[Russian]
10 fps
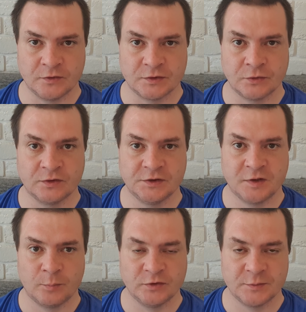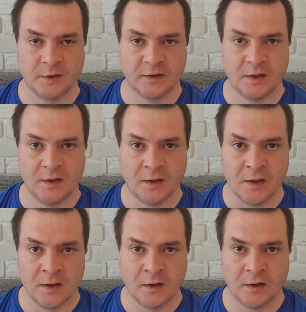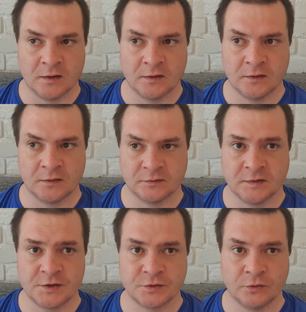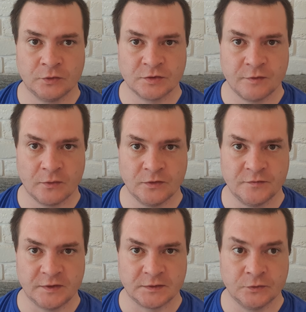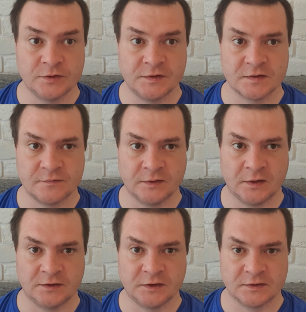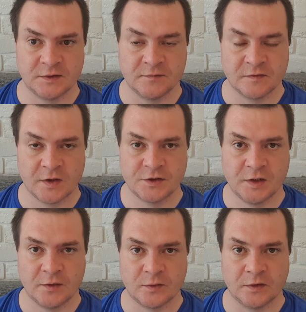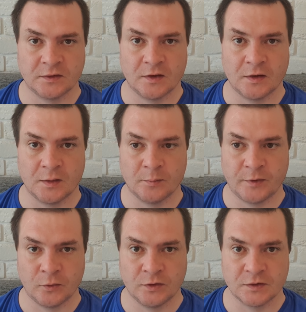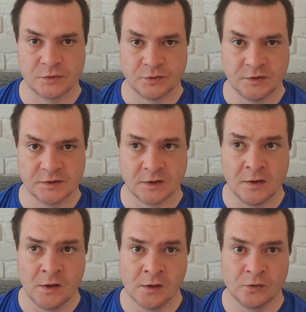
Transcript: То есть 100 тысяч, допустим, отдали, а, значит, он должен вернуть 200. Ну, естественно, часто не возвращают, это приходится судиться.